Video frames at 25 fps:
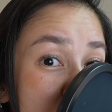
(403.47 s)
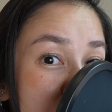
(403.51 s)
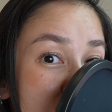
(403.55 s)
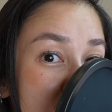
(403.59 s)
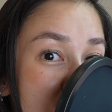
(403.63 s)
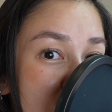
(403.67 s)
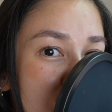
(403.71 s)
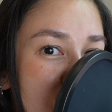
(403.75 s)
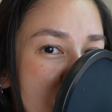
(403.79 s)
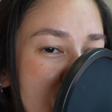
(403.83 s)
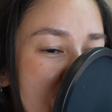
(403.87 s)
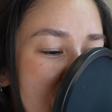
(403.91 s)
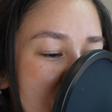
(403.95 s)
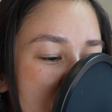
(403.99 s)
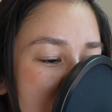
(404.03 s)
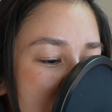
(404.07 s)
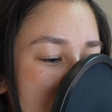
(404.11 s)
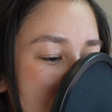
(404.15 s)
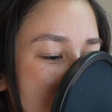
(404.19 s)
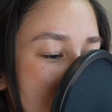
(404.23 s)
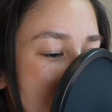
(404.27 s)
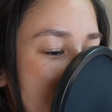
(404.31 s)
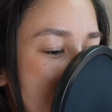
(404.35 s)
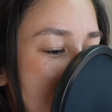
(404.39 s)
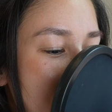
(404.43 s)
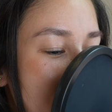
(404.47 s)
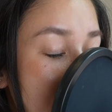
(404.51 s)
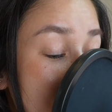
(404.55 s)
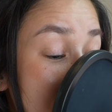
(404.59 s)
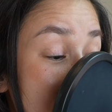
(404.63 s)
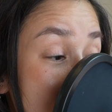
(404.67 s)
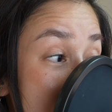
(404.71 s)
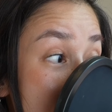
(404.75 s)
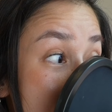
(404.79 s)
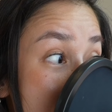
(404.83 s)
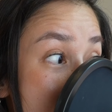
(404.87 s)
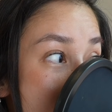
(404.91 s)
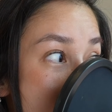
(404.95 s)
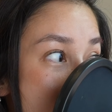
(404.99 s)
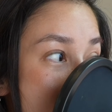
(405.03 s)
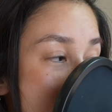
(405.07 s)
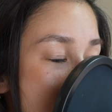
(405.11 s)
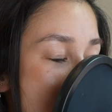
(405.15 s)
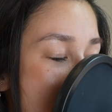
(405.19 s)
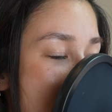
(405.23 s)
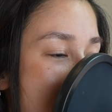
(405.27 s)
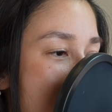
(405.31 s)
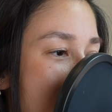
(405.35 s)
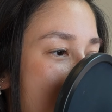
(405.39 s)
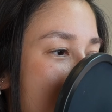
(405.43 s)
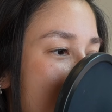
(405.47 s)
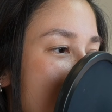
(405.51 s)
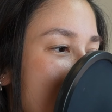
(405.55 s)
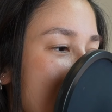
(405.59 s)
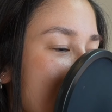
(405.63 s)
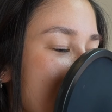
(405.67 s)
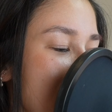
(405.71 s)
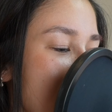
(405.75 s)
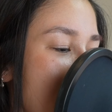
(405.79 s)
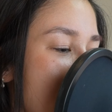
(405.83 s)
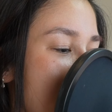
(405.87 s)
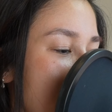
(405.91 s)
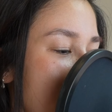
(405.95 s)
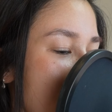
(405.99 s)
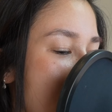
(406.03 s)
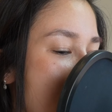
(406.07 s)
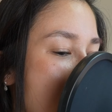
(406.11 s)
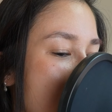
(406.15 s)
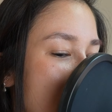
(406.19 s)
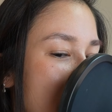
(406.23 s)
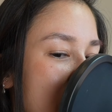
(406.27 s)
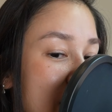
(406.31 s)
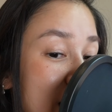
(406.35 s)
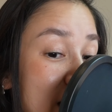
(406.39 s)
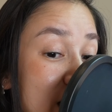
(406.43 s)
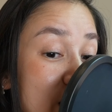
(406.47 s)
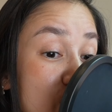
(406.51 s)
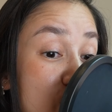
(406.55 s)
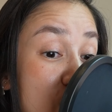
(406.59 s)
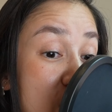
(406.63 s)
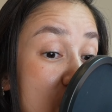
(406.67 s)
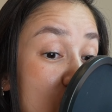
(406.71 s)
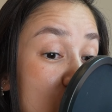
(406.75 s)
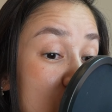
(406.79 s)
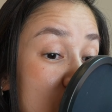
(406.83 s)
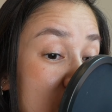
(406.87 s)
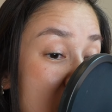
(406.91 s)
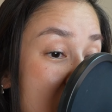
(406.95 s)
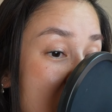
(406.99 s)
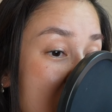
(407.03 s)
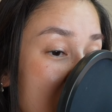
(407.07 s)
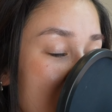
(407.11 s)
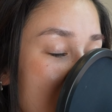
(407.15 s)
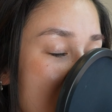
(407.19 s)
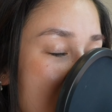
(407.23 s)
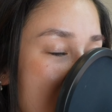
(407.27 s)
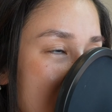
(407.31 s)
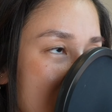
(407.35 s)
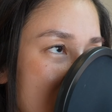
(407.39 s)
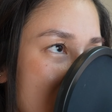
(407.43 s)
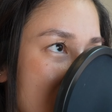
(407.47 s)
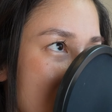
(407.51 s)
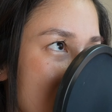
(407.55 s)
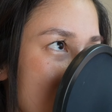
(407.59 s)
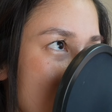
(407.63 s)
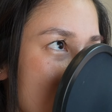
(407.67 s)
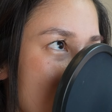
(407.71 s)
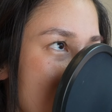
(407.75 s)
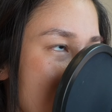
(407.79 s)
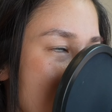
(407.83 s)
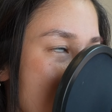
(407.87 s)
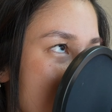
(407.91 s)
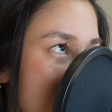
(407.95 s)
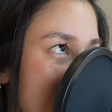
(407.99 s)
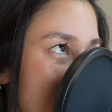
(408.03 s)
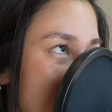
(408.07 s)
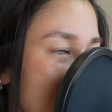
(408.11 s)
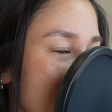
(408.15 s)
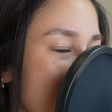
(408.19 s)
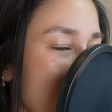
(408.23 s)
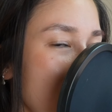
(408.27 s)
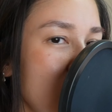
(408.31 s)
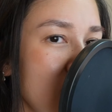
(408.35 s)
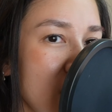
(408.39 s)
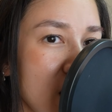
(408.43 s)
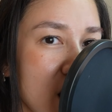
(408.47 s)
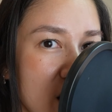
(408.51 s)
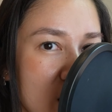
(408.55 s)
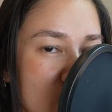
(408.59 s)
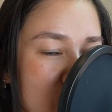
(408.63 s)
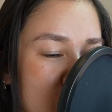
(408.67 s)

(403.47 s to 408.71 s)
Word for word: Pero bueno, te quiero empezar a desmenuzar este asuntillo y quiero